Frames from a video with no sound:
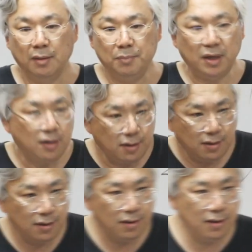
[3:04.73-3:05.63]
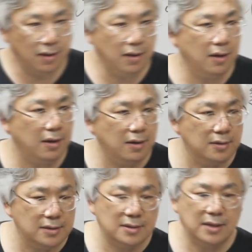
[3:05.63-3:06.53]

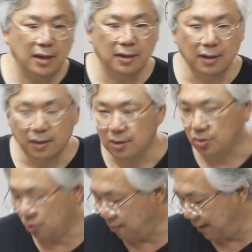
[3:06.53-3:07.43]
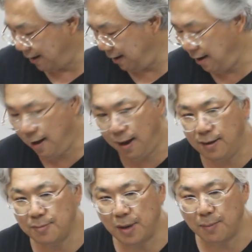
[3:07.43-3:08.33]
평생
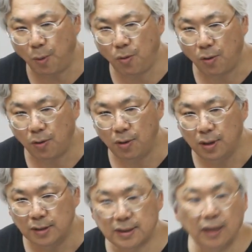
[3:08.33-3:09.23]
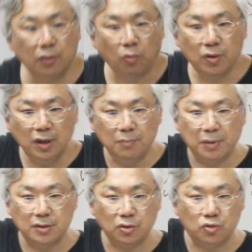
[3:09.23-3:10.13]
요만큼 해보고 자기 동기는
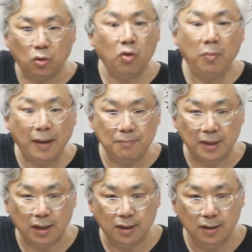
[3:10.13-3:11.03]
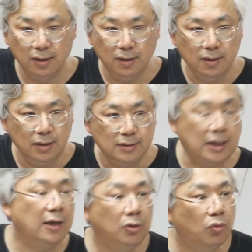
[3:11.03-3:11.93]
벌써 졸업합니다.
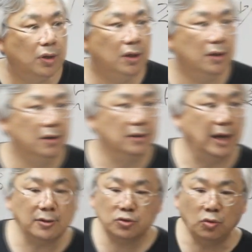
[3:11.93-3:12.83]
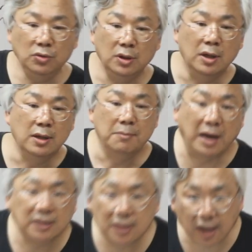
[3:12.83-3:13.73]
자기 동기는 약손
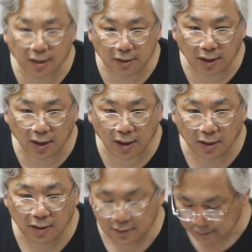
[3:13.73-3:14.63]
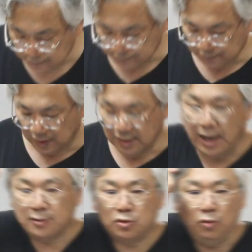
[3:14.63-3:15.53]
마치 가는데
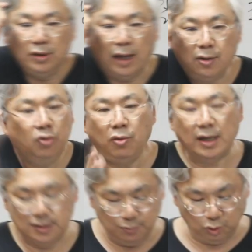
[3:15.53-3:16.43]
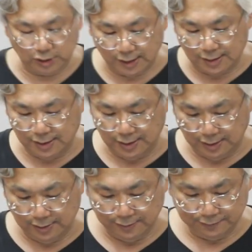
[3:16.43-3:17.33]
약손 단어도 아직 못 땄다니까.